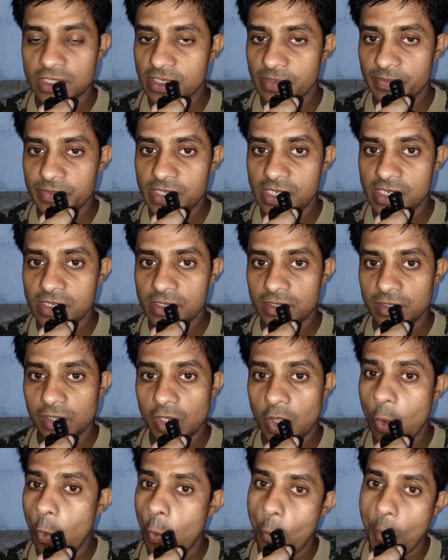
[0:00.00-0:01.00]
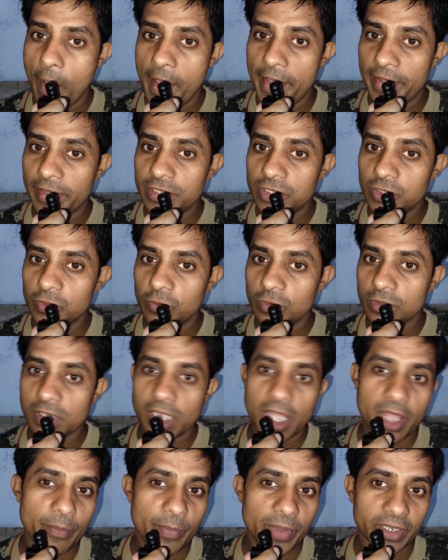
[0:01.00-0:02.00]
समझे वायर जो
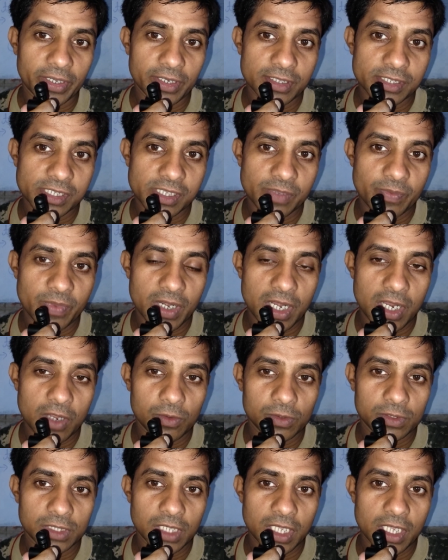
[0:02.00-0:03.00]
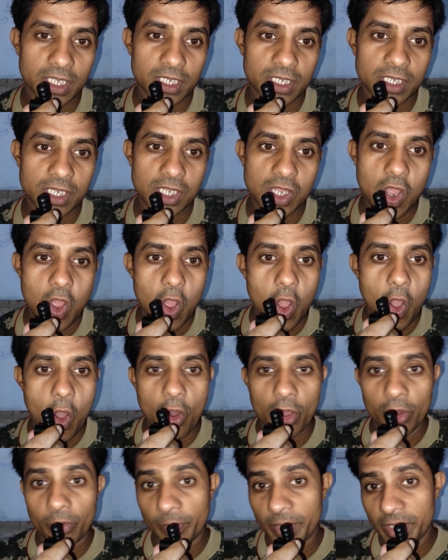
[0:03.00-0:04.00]
होता है मेटल से बना होता है
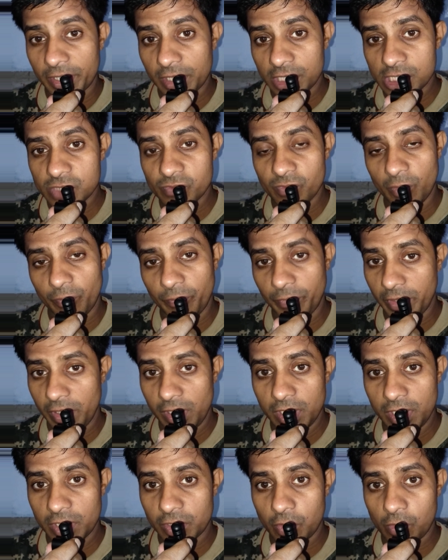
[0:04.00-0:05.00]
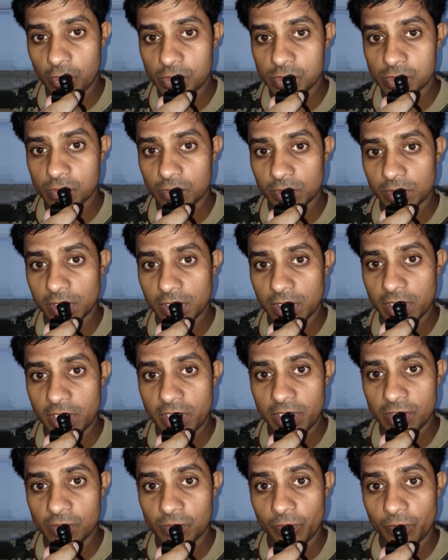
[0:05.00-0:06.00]
और मेटल्स में फ्री इलेक्ट्रॉन्स होते
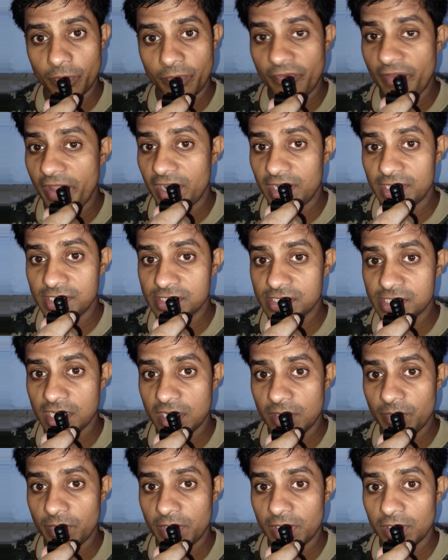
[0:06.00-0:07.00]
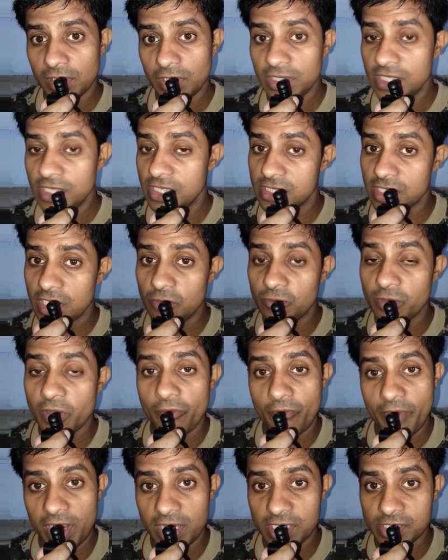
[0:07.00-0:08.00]
हैं वैलेंस सेल में इसलिए
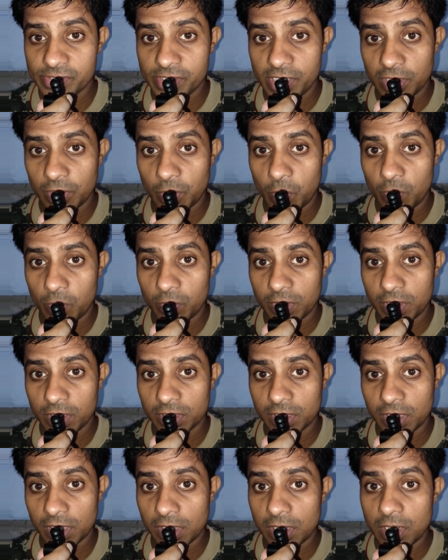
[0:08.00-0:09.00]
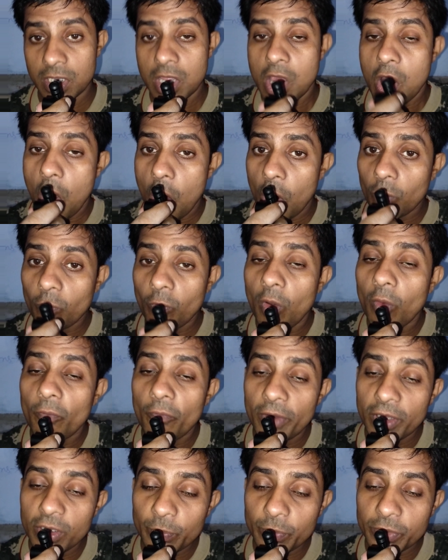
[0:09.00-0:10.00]
उन्हें वैलेंस इलेक्ट्रॉन कहते हैं और वो
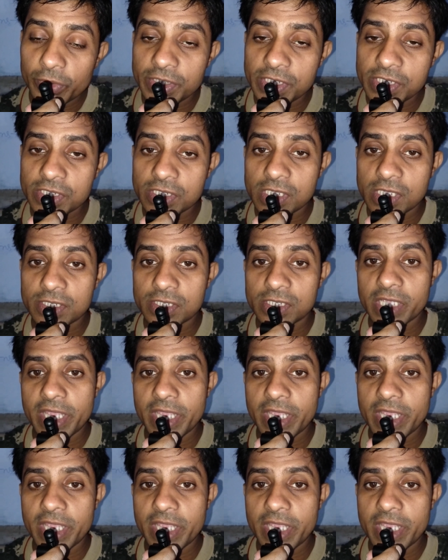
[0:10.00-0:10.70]
वन पोजीशन